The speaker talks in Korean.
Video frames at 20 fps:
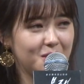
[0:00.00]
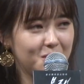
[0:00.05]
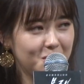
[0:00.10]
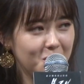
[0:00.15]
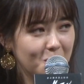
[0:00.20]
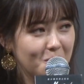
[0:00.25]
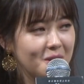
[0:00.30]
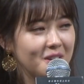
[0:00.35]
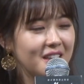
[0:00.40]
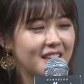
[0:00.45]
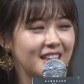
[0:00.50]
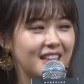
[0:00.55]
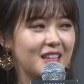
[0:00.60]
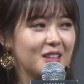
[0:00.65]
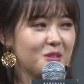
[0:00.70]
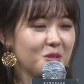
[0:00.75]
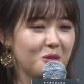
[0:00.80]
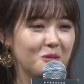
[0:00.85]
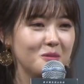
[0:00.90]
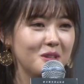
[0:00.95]
초반에
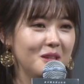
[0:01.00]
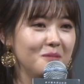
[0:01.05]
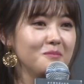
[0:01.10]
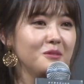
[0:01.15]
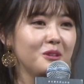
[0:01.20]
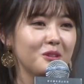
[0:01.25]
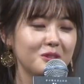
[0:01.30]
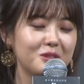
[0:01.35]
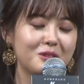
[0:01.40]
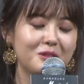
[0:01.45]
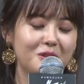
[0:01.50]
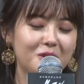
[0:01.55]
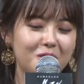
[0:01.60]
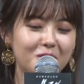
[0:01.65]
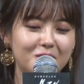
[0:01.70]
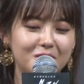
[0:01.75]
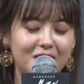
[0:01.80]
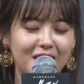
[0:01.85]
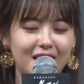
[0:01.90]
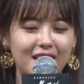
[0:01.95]
읽기 조금
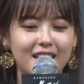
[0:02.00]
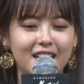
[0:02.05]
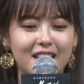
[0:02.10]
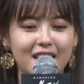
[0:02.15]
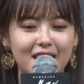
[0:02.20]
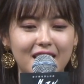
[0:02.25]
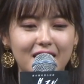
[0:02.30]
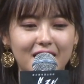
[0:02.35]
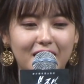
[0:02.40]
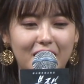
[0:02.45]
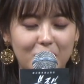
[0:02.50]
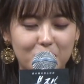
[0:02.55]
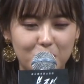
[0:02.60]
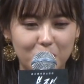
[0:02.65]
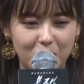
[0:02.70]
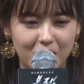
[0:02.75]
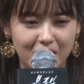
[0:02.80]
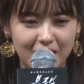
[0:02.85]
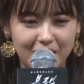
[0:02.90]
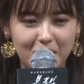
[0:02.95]
힘들었어요. 근데
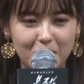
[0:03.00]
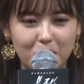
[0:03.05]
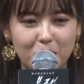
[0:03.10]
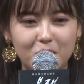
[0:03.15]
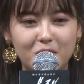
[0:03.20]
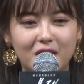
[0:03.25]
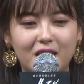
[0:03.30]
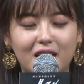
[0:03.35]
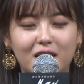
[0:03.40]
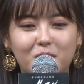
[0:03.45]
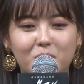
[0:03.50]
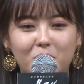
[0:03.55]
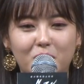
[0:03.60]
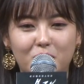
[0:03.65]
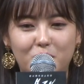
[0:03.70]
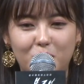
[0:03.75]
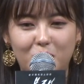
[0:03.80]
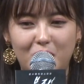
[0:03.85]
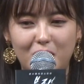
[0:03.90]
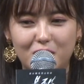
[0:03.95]
계속 읽다 보니까 또
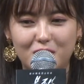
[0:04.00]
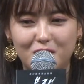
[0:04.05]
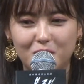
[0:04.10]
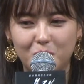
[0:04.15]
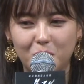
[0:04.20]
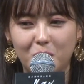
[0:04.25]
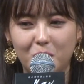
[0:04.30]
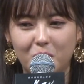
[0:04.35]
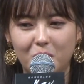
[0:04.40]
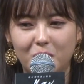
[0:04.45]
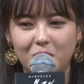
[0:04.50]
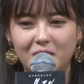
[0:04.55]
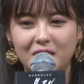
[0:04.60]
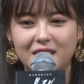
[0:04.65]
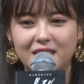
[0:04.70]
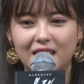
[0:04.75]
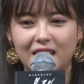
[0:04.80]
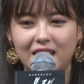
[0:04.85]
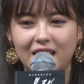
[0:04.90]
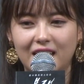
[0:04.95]
익숙해지고
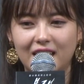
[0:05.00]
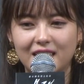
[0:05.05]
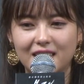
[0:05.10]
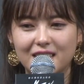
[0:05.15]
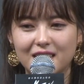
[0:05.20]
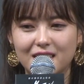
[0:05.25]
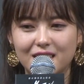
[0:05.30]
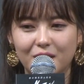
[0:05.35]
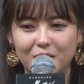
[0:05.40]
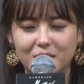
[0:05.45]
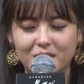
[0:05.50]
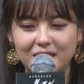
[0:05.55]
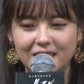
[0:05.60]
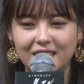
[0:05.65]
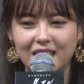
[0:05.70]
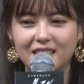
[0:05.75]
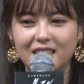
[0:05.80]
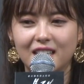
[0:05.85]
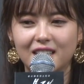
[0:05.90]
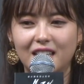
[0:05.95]
이제
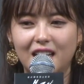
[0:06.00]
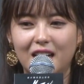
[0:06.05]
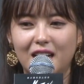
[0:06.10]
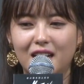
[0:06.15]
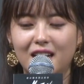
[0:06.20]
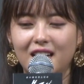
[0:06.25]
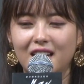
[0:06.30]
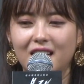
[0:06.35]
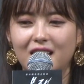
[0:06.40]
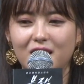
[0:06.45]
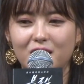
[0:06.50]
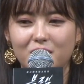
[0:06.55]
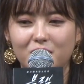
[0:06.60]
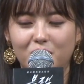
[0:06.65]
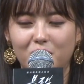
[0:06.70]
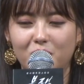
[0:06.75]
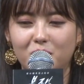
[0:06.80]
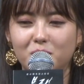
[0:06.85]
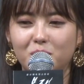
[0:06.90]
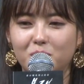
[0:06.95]
저승사자나
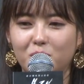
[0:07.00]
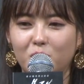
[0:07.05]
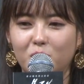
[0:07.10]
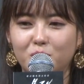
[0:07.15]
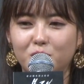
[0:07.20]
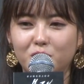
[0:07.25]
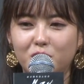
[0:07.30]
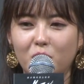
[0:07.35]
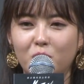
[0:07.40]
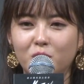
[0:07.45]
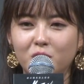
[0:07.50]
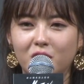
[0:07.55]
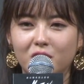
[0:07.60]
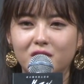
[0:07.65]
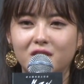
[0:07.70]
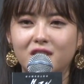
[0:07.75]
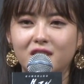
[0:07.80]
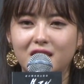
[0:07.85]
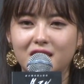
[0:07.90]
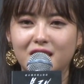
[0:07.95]
뭐 무서운
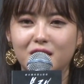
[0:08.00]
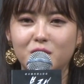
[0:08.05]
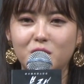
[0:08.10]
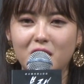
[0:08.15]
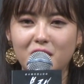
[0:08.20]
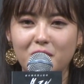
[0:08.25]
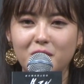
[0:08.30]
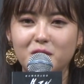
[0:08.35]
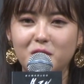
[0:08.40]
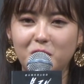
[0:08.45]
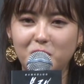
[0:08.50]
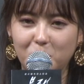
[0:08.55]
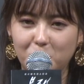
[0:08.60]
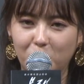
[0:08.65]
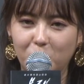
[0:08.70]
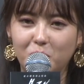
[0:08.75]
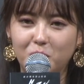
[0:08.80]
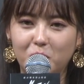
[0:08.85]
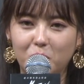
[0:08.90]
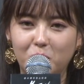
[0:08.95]
것들 이제 촬영장에서
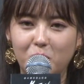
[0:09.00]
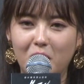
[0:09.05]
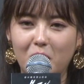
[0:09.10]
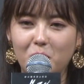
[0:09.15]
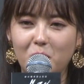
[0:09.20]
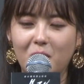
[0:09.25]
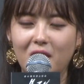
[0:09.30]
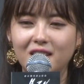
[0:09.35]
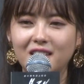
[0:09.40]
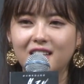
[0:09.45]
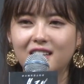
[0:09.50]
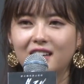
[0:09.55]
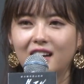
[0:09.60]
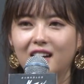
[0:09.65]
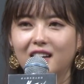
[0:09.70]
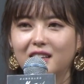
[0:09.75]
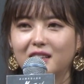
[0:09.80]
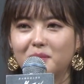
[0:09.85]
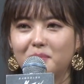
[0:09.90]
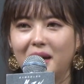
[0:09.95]
모니터도 하고
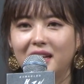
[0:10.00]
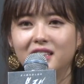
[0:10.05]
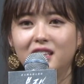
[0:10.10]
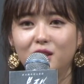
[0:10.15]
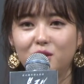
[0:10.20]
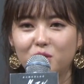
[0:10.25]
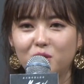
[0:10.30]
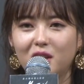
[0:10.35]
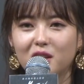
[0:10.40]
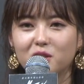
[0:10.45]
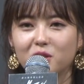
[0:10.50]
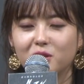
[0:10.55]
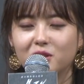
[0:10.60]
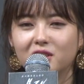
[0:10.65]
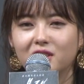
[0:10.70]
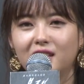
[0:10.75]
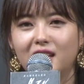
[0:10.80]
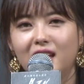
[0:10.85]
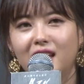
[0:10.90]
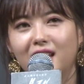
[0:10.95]
하니까 많이
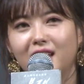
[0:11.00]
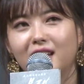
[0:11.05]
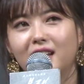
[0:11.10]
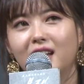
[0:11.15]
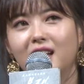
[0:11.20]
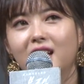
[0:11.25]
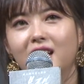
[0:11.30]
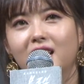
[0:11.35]
익숙해졌는데